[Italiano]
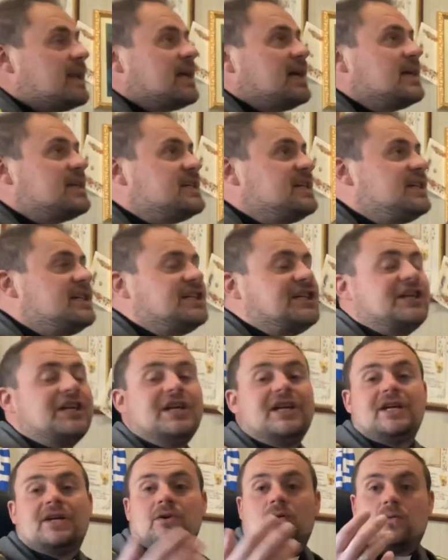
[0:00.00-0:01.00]

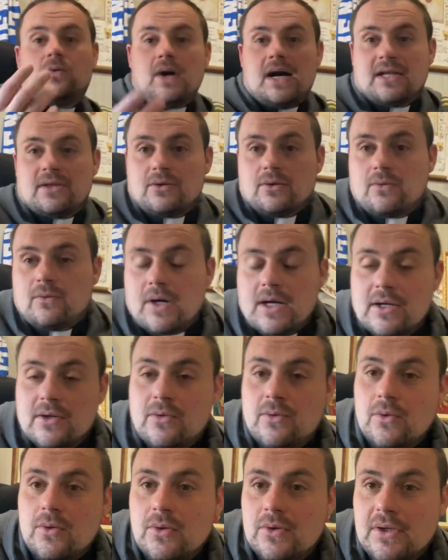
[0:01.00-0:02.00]
reagisci quando
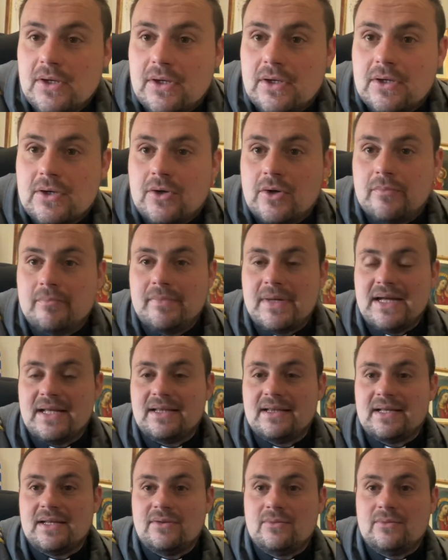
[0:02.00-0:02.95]
qualcuno commenta i